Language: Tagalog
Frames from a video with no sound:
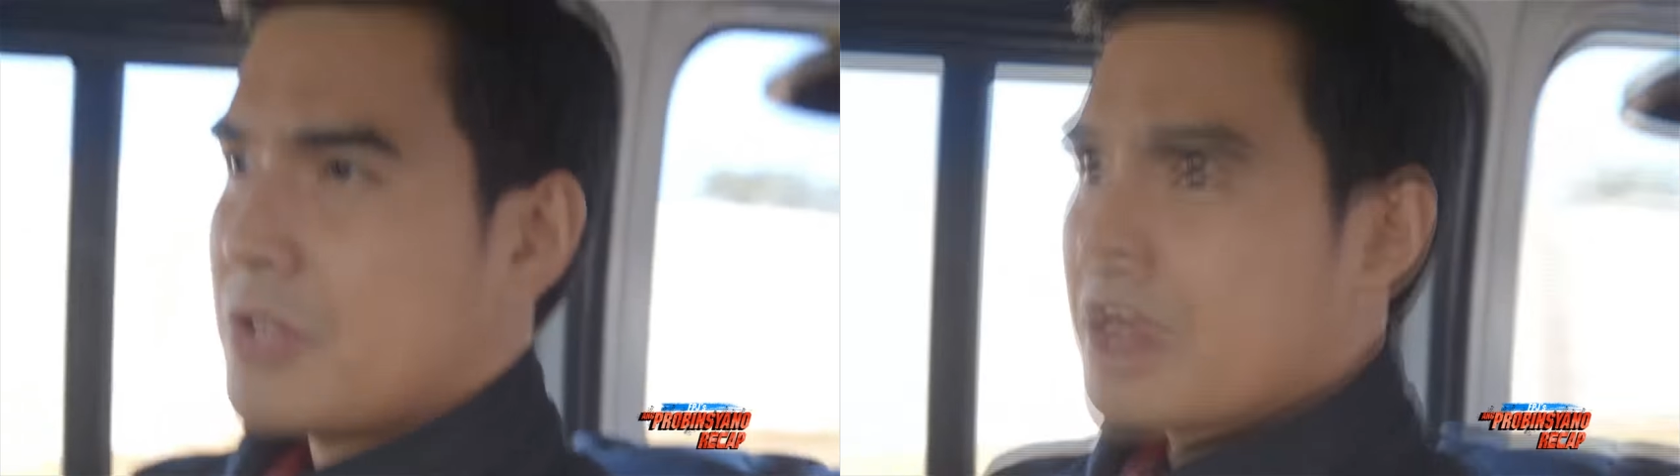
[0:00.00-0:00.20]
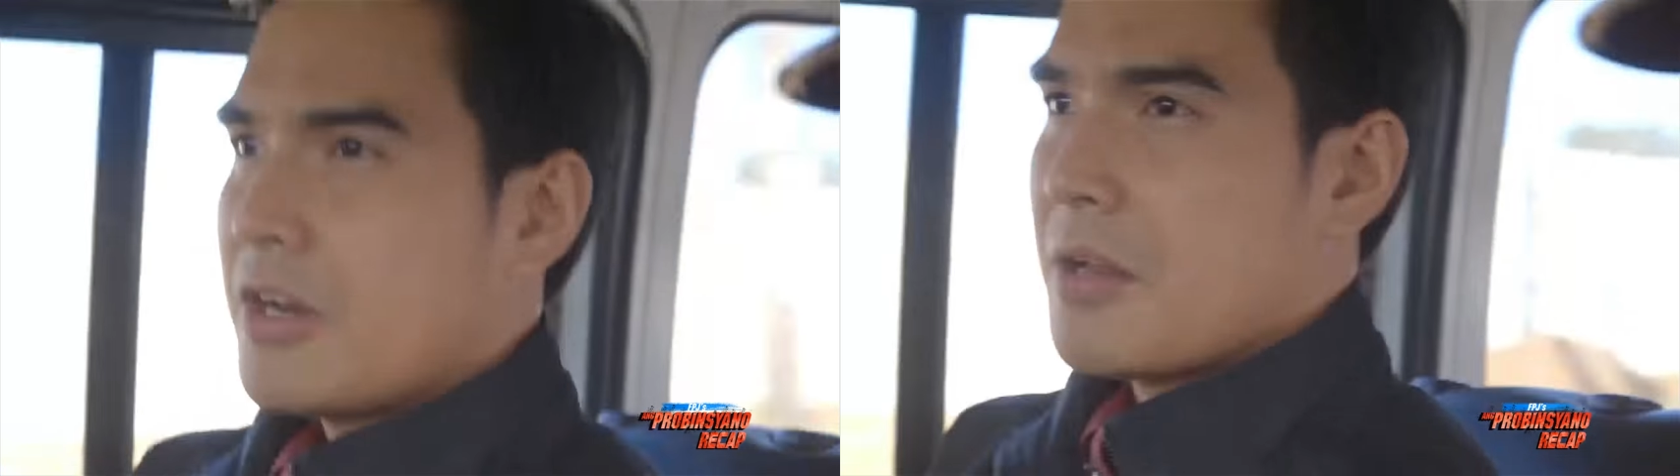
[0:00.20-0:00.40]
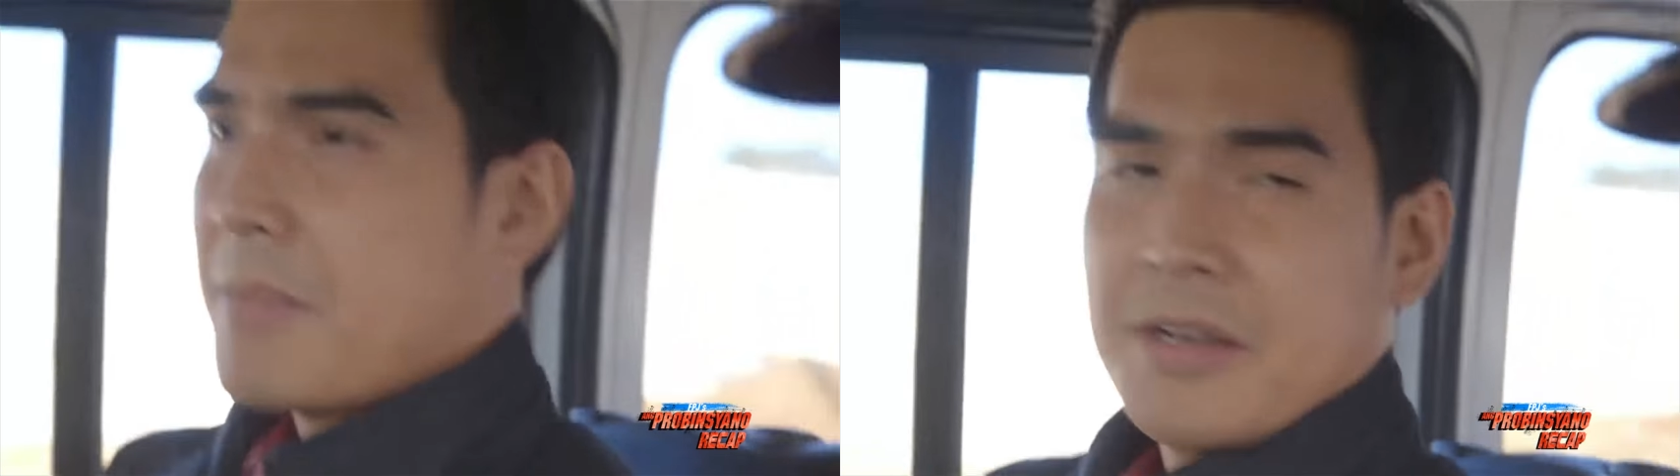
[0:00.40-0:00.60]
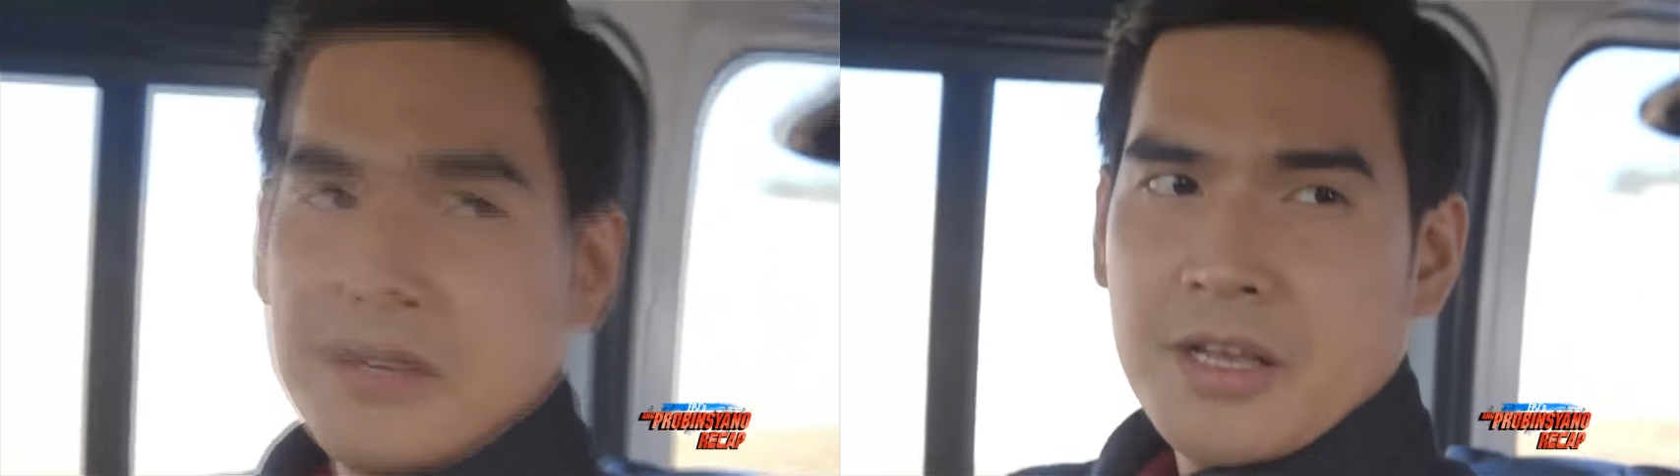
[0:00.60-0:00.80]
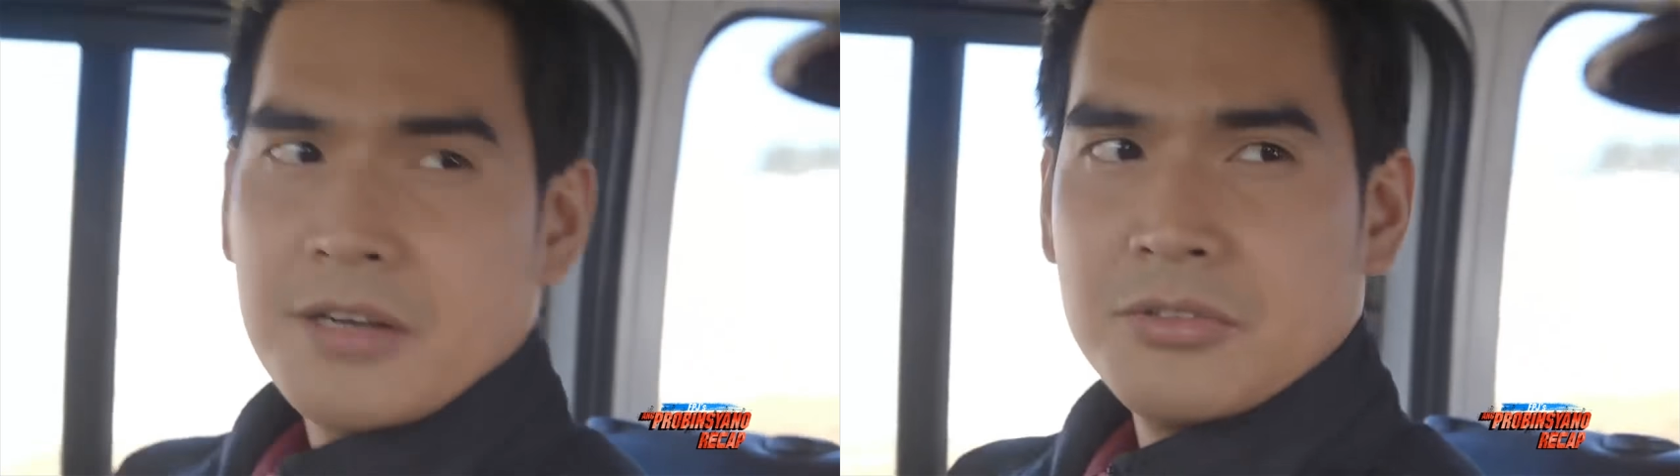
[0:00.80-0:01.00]
ko tayo
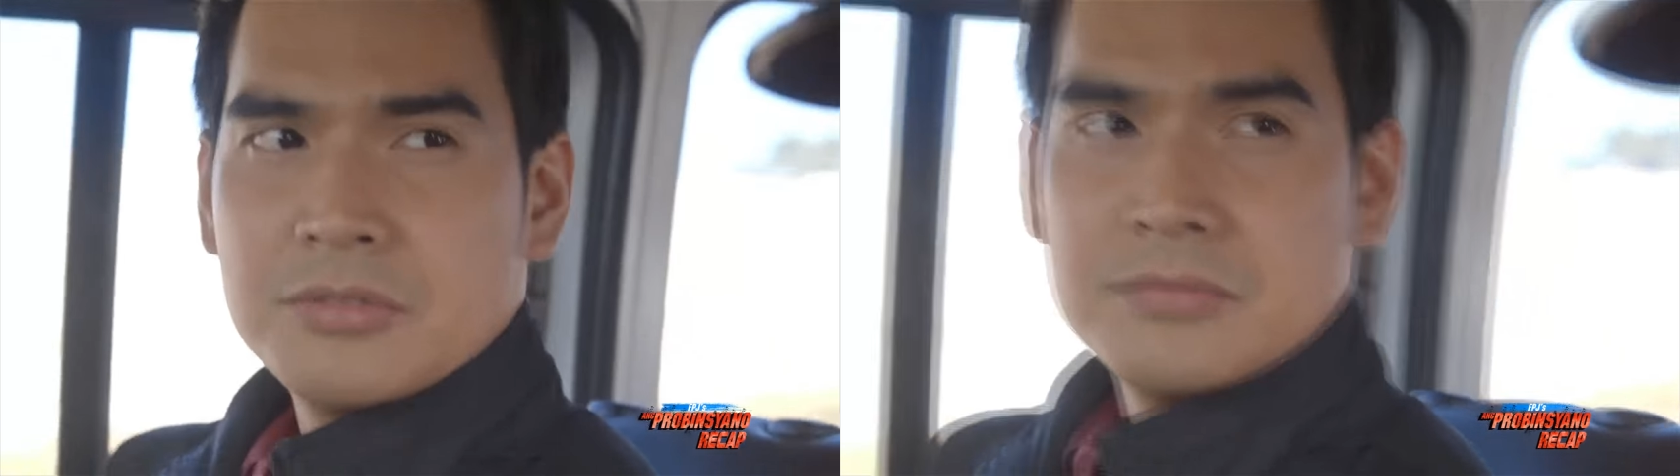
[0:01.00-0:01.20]
lalabanan ni Carlo.